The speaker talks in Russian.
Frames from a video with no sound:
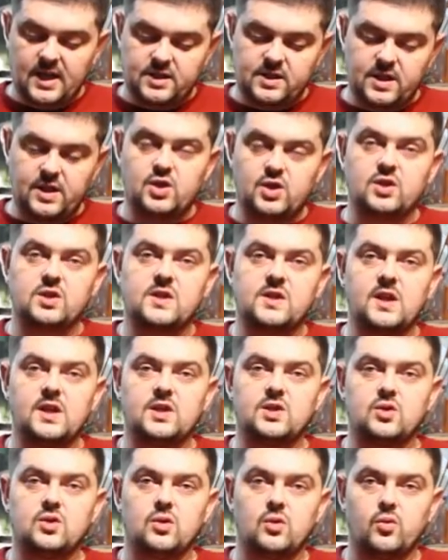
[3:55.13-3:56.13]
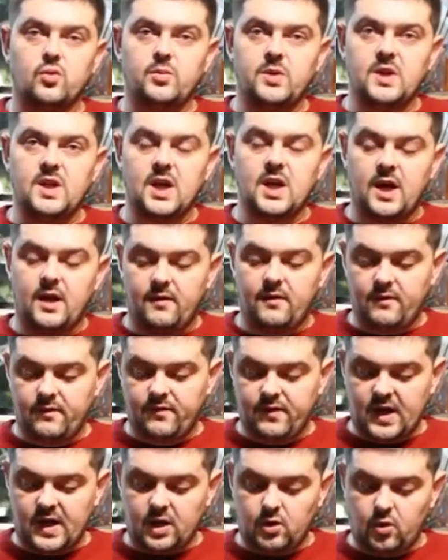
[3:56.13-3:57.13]
Значит, здесь у меня
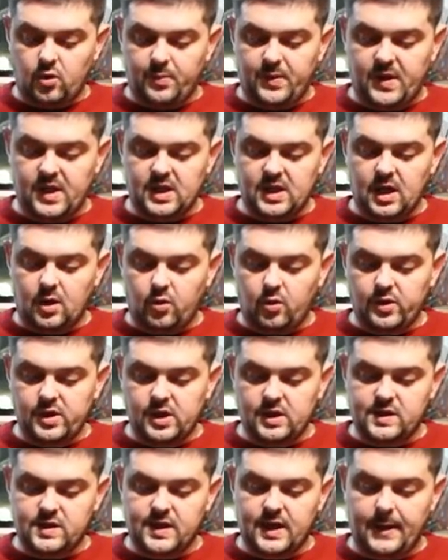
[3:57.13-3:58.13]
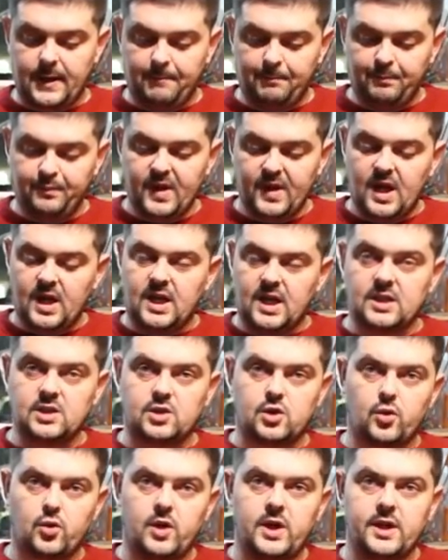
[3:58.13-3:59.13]
в коробке находится
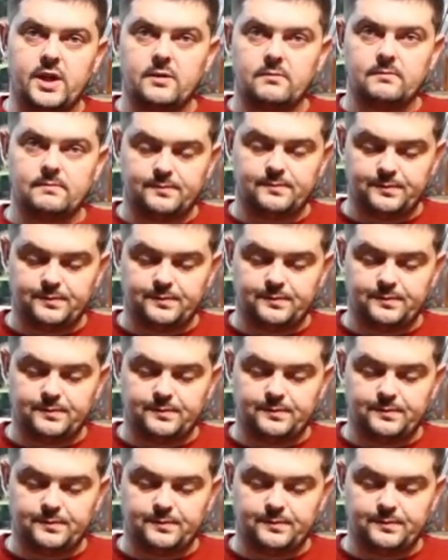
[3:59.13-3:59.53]
контроллер.